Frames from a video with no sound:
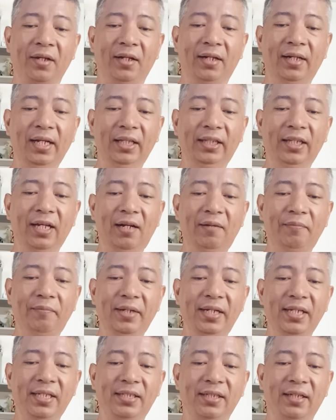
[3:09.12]
Little
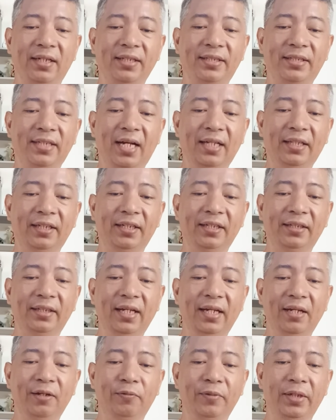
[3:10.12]
Miss
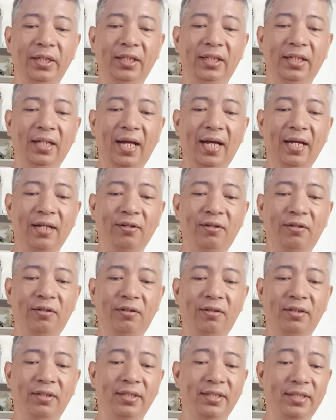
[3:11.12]
Saturday with
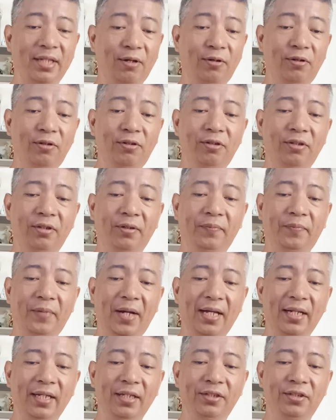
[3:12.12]
Claro Saulog
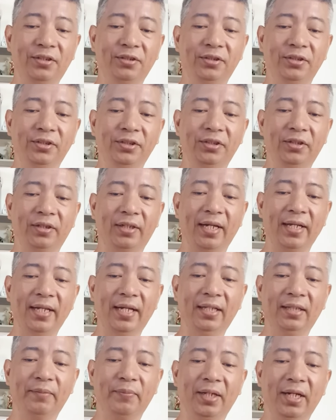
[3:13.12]
Pare Jr.
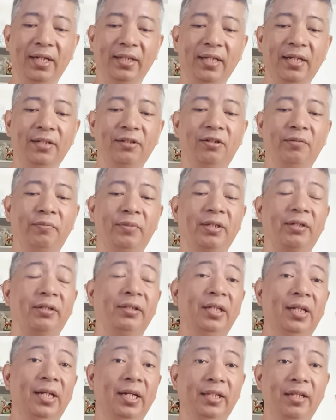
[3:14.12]
Ayan, maganda numero
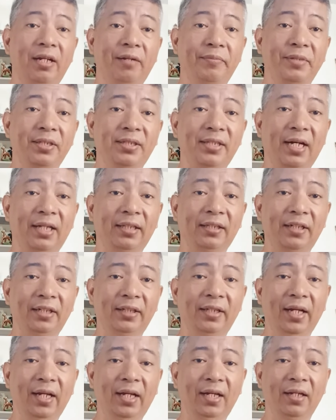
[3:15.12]
ni Little Miss
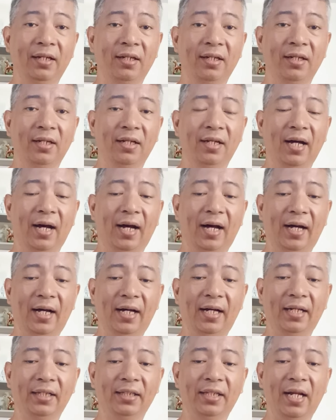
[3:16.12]
Saturday.
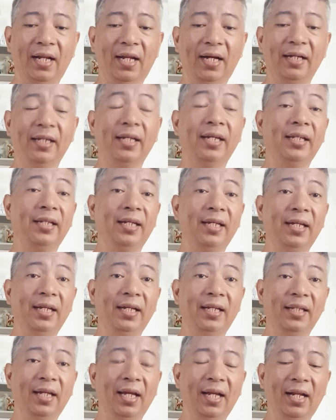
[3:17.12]
Uh, dalang
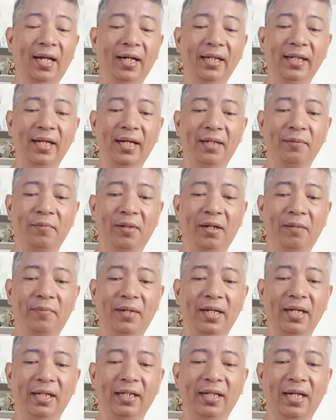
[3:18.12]
hinay-hinay lang yan, mga
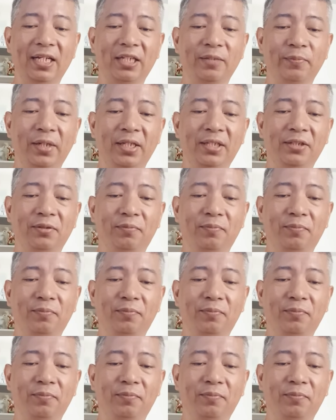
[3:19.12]
bayang classmates.